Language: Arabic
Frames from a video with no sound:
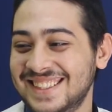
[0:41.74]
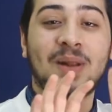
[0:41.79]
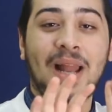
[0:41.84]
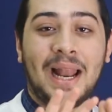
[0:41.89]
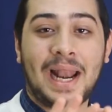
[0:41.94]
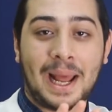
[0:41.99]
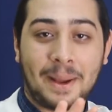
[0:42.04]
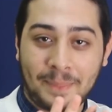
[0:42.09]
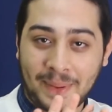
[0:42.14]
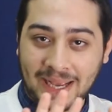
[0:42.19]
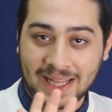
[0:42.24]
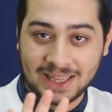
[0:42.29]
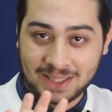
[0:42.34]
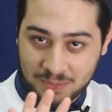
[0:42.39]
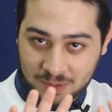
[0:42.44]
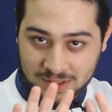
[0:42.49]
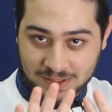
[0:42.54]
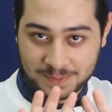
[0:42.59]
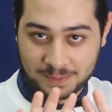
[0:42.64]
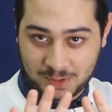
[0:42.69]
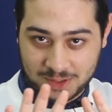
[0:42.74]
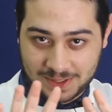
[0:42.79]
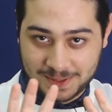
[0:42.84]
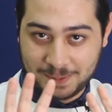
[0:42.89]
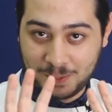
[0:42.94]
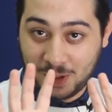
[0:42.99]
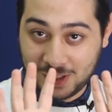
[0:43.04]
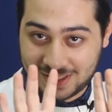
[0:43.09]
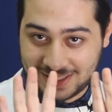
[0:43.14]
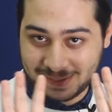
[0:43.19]
لا لا بجد بص بص
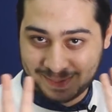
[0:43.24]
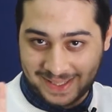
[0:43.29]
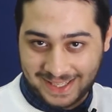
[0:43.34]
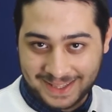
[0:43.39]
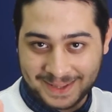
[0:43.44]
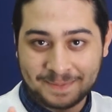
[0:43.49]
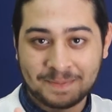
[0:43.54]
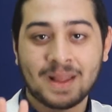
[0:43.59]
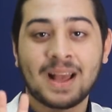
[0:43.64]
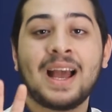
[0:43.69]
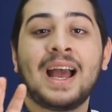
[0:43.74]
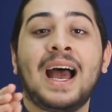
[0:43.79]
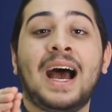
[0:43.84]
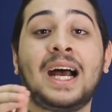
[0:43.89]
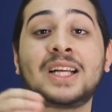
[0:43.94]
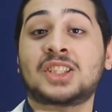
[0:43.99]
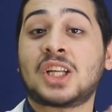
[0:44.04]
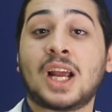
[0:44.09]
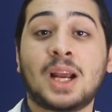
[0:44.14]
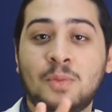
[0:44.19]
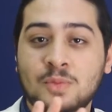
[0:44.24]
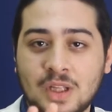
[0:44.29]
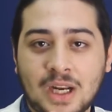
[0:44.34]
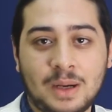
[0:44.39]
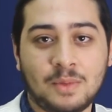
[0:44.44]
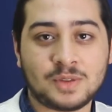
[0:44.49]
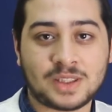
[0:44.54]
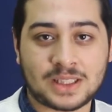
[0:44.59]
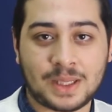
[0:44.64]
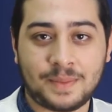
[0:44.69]
بص بجد هشرح لك
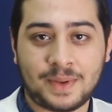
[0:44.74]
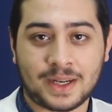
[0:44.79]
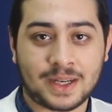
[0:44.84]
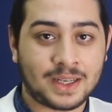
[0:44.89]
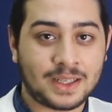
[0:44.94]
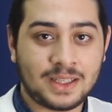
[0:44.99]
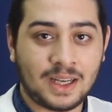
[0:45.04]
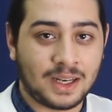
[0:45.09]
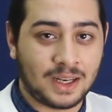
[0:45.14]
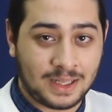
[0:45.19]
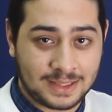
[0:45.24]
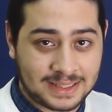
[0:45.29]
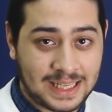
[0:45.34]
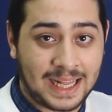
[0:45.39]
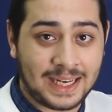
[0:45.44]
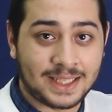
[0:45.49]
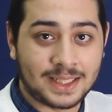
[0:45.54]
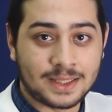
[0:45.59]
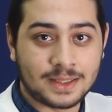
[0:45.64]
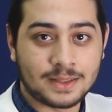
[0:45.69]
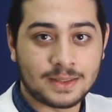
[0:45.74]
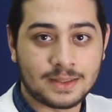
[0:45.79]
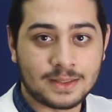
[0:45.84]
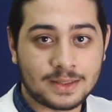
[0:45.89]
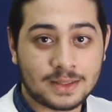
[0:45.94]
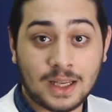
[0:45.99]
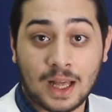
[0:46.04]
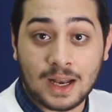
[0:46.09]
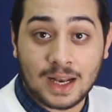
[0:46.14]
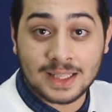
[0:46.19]
مضارع مستمر يلا اسالني
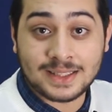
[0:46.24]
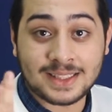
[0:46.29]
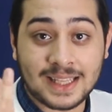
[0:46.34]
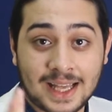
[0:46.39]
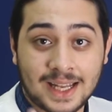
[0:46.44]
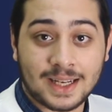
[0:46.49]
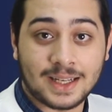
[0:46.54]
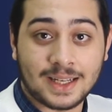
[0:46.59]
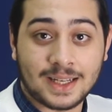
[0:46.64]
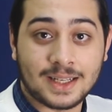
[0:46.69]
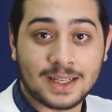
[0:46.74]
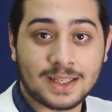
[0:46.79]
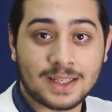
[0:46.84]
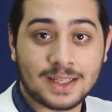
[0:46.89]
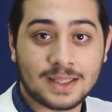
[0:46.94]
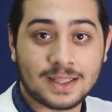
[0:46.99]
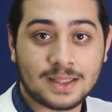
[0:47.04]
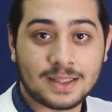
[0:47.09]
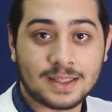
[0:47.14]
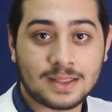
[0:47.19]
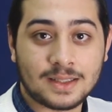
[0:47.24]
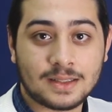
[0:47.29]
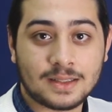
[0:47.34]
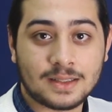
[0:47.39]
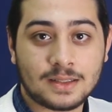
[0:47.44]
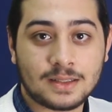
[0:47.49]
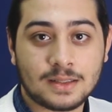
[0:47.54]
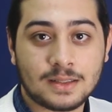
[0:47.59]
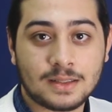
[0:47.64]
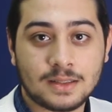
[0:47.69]
يلا اسال المساعدين
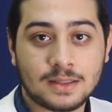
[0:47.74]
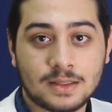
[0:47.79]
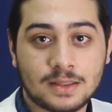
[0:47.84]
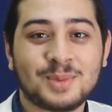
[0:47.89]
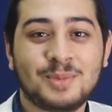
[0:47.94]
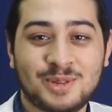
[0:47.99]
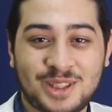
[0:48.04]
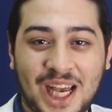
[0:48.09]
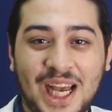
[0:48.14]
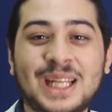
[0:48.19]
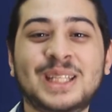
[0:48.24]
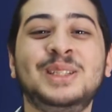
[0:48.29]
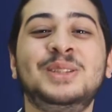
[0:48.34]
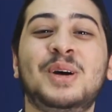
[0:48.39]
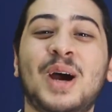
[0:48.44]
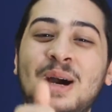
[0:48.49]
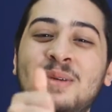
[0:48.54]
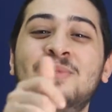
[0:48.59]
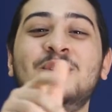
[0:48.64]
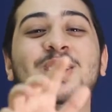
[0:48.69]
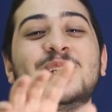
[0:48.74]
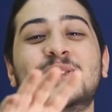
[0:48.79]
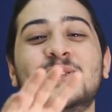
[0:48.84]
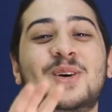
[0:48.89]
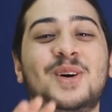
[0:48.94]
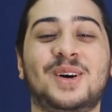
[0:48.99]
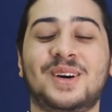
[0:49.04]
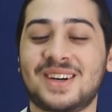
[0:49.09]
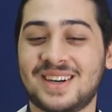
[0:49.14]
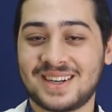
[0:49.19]
بتوعه ايه مساعدينه ام
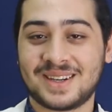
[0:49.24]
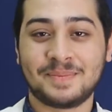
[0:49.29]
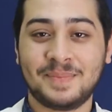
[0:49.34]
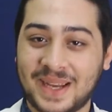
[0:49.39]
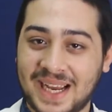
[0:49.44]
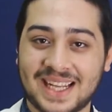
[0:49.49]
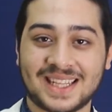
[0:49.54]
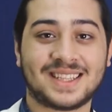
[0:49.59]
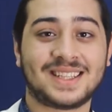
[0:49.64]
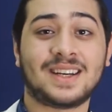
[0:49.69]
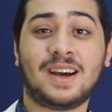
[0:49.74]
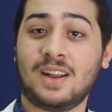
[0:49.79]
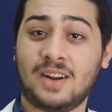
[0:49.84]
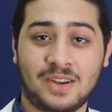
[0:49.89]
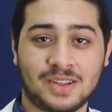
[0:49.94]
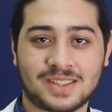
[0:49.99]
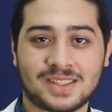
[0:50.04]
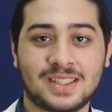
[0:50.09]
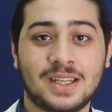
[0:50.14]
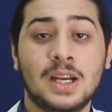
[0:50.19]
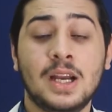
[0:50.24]
ايزو ار بجد خلاص